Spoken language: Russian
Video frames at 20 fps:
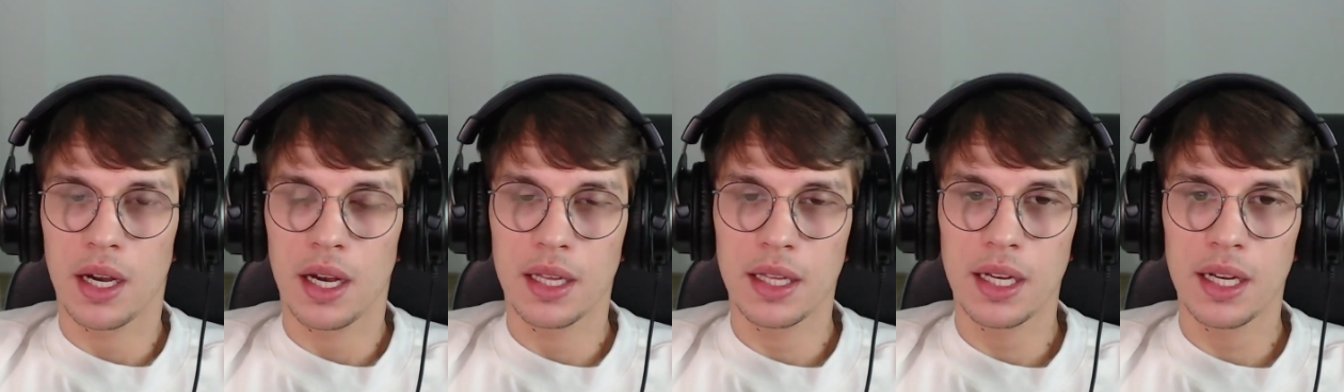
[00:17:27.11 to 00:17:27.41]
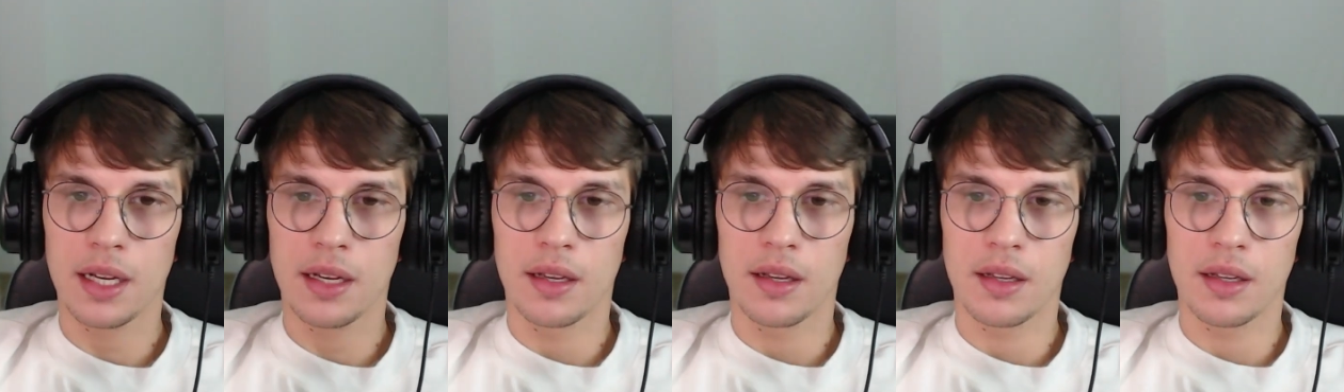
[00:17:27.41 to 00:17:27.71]

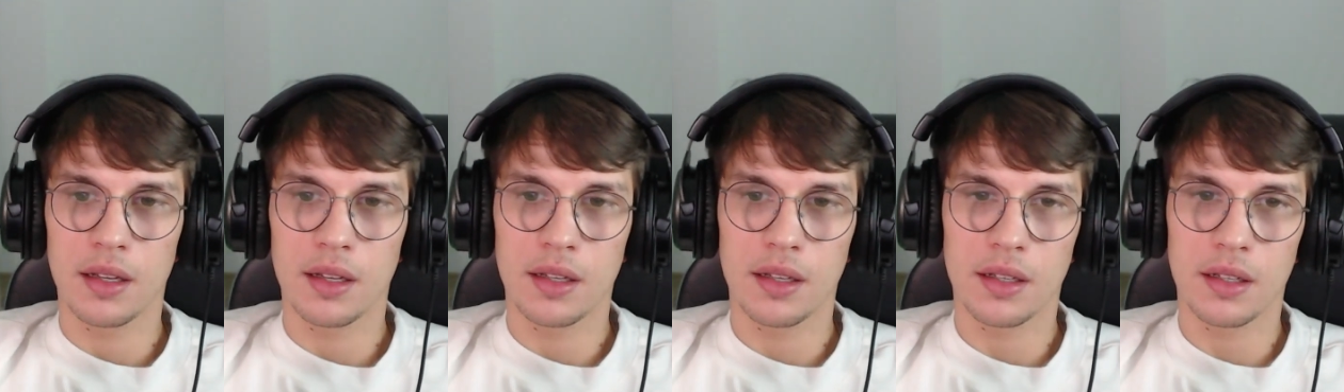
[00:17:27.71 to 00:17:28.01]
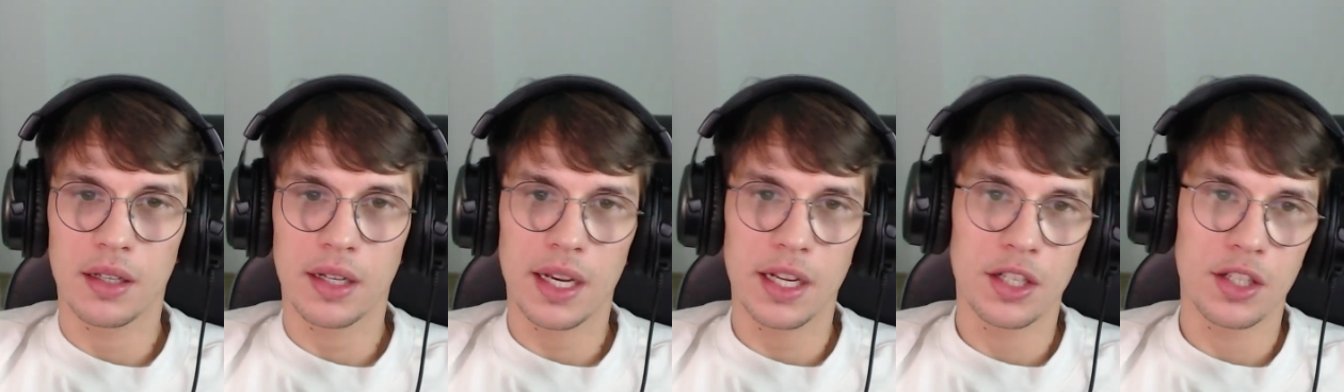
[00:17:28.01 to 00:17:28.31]
Она
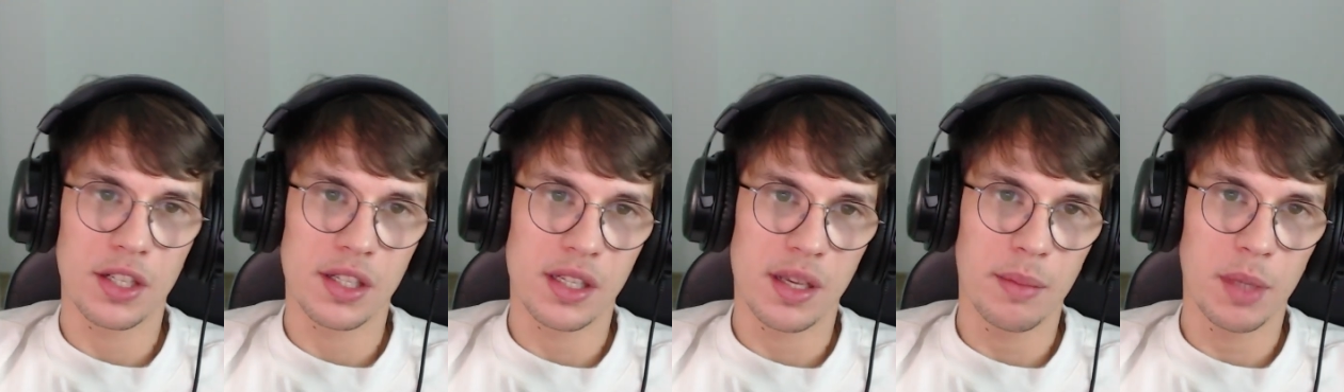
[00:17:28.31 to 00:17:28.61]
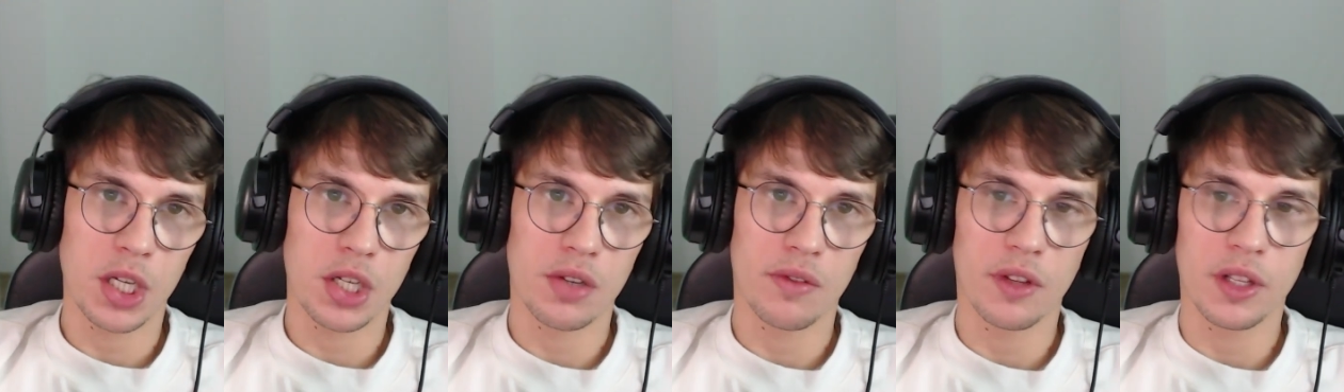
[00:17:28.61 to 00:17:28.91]
раньше
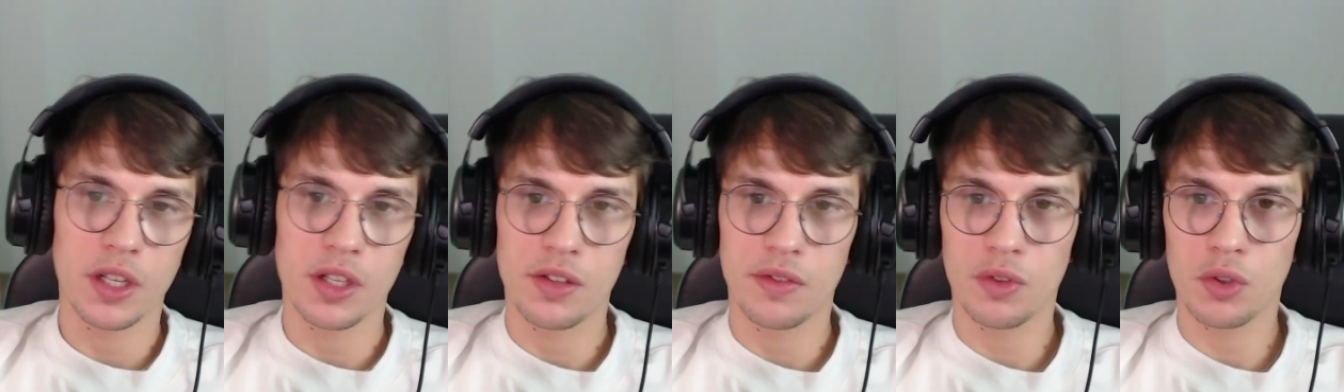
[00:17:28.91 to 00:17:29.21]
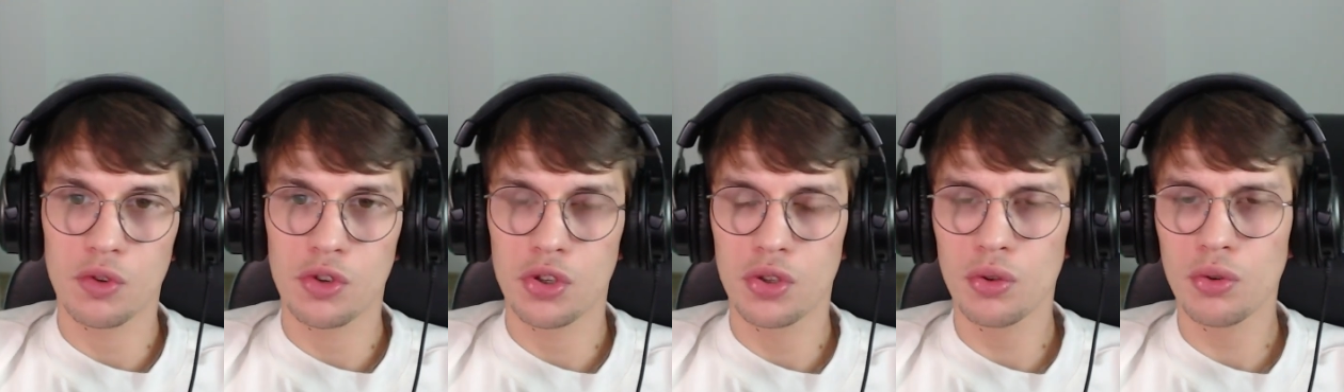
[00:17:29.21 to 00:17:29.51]
замешивалась
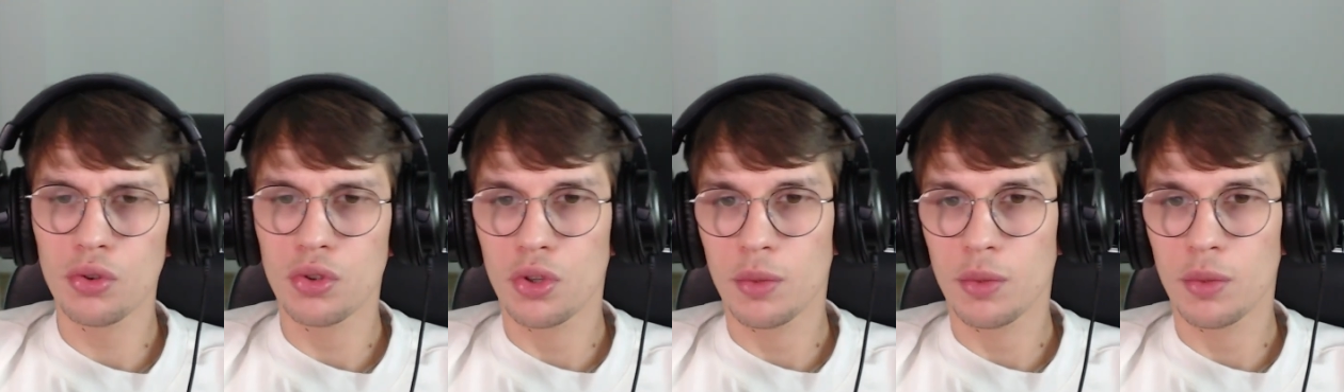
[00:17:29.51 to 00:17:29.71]
вручную,